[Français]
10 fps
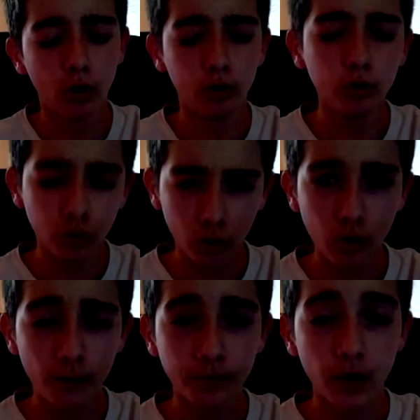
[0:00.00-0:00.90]
euh,
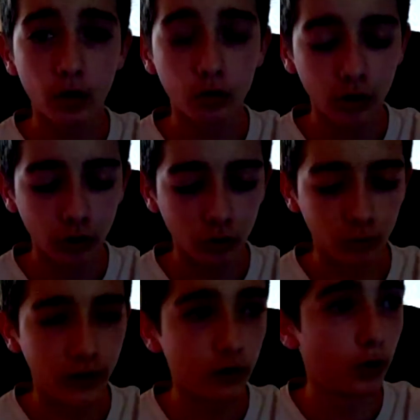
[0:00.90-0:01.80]

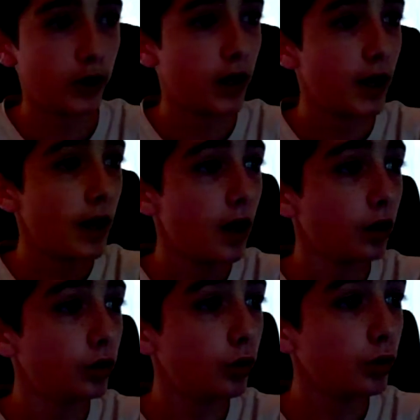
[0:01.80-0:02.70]
désolé.
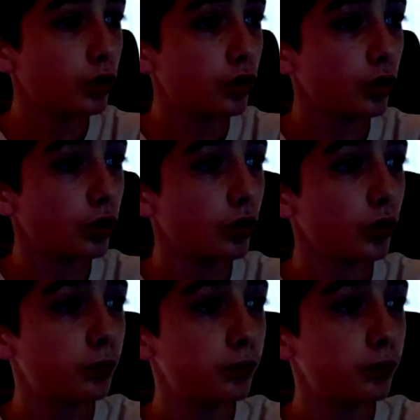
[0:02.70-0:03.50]
Donc